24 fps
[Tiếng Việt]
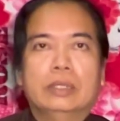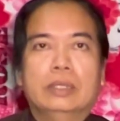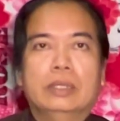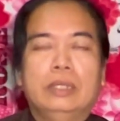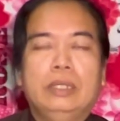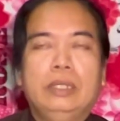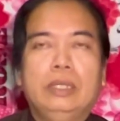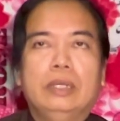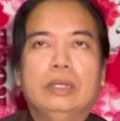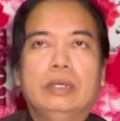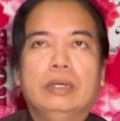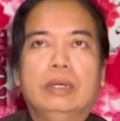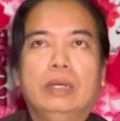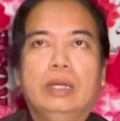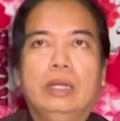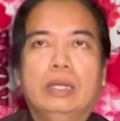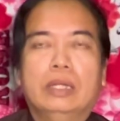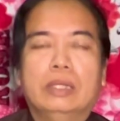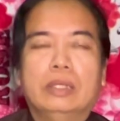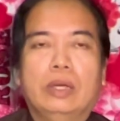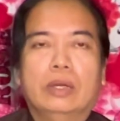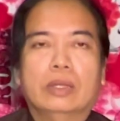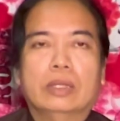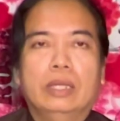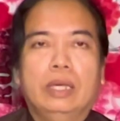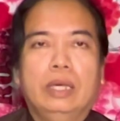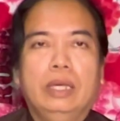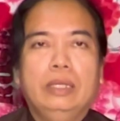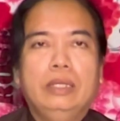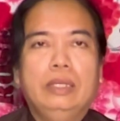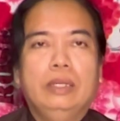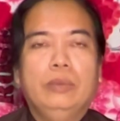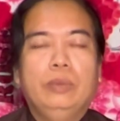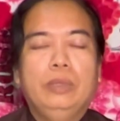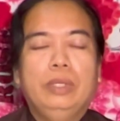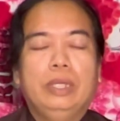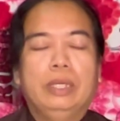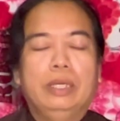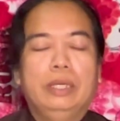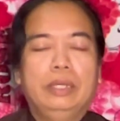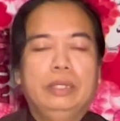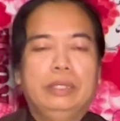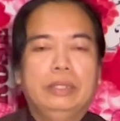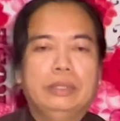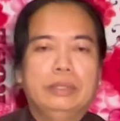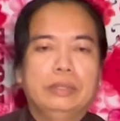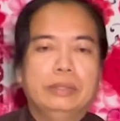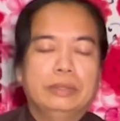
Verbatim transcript: Kính thưa toàn thể chư quý vị